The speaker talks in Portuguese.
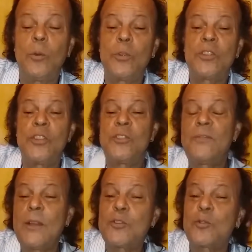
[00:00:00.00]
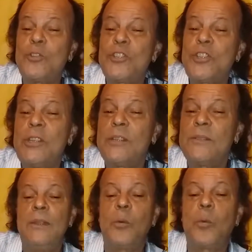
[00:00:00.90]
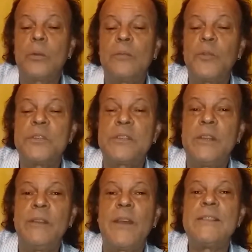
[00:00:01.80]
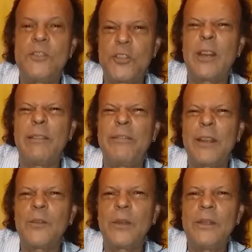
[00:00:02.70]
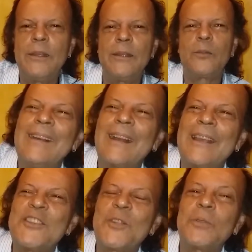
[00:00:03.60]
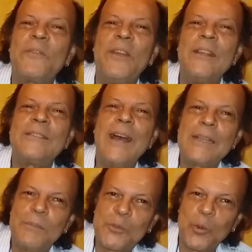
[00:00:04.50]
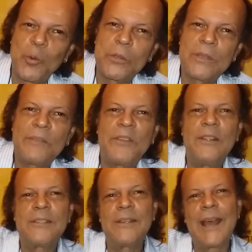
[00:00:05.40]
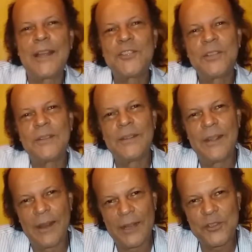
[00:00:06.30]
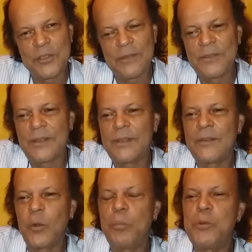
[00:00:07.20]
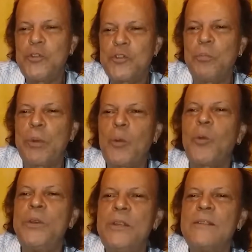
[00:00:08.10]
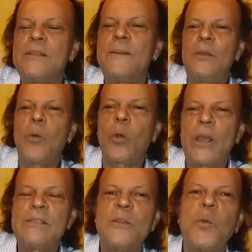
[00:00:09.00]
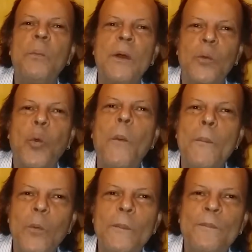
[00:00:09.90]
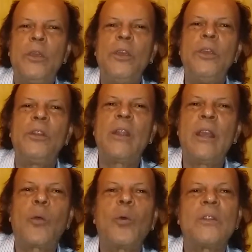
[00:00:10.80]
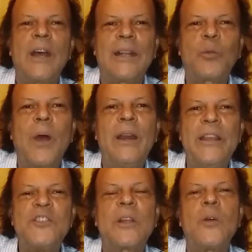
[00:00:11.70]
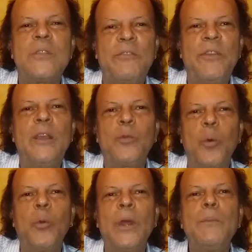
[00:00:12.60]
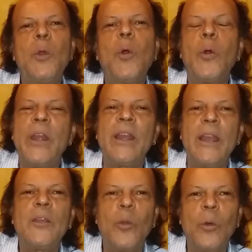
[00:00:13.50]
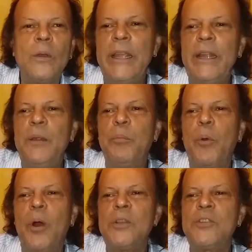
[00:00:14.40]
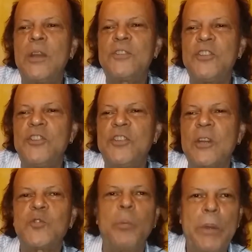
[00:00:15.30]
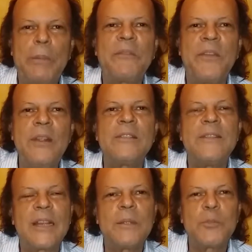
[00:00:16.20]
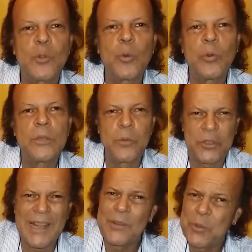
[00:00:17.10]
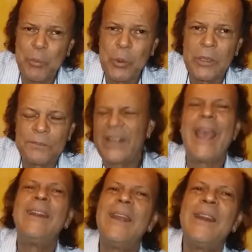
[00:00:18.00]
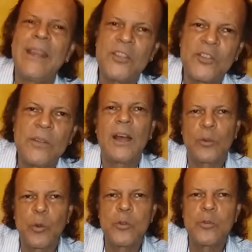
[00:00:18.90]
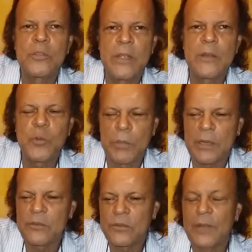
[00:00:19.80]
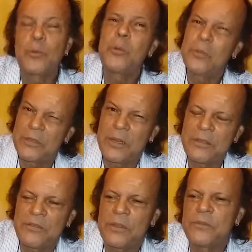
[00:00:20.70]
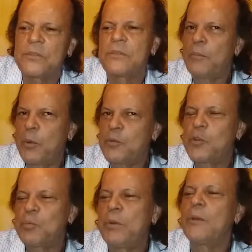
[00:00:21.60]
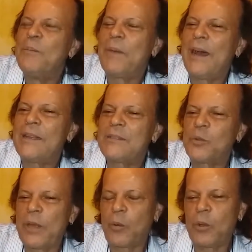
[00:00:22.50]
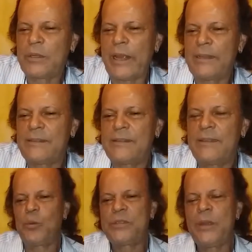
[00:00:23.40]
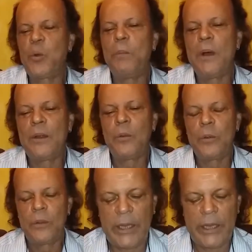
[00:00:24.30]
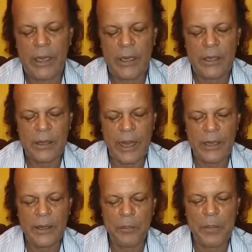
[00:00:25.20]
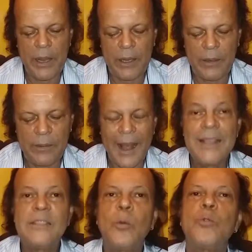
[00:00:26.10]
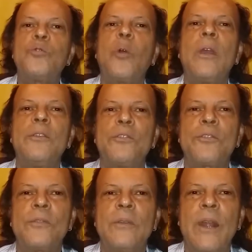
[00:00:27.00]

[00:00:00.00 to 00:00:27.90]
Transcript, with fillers: Hoje a gente vai discutir, enquanto você vai se inscrevendo aí, a questão da felicidade absoluta e da felicidade relativa. Né? O budismo preconiza que qualquer ser humano comum que tenha contato com a lei de causa e efeito, o nami myoho Kyo, ele pode atingir a suprema felicidade absoluta do estado de Buda, que é inerente a todos os seres humanos, a todos os seres vivos. Depois eu explico. Mas o que acontece? O ser humano, ele tem também as ilusões.